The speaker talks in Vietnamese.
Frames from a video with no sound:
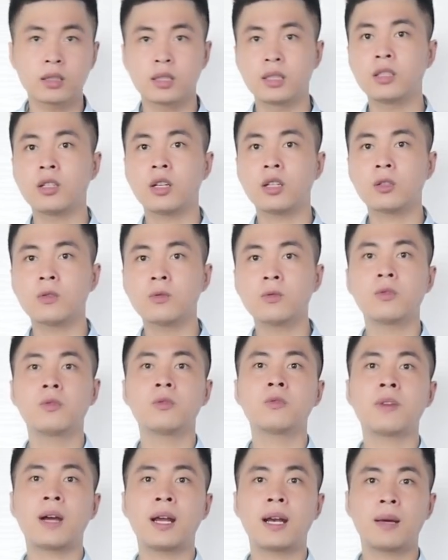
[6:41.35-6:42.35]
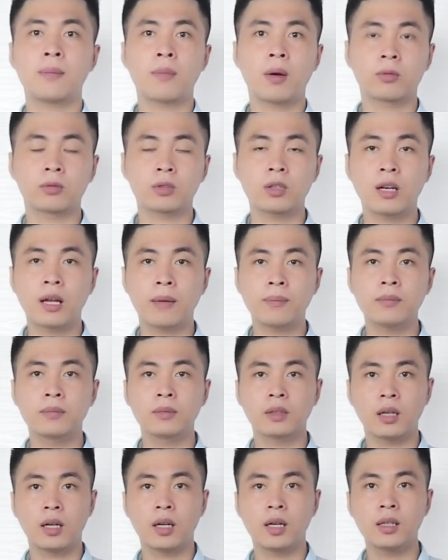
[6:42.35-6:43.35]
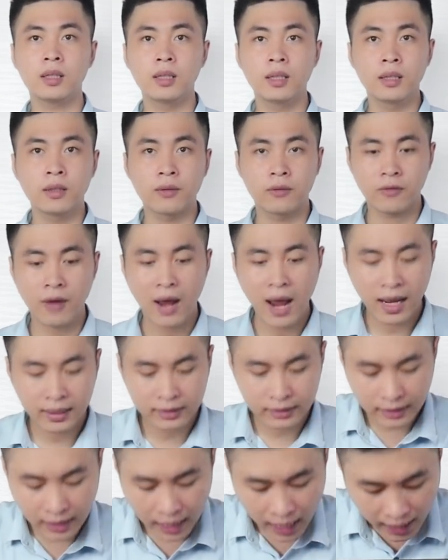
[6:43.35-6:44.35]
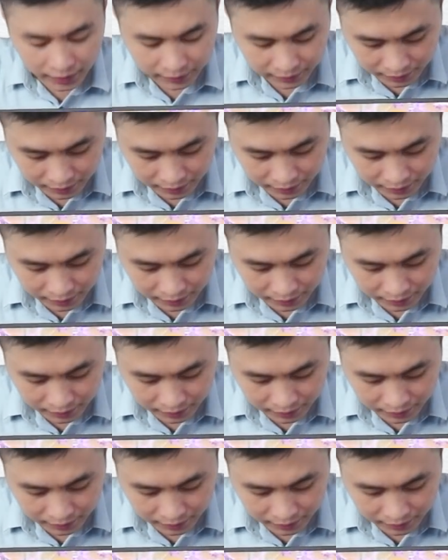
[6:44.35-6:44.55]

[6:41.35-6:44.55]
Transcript: chứ nó cũng cũng phải là mỏng cho lắm đó và thứ hai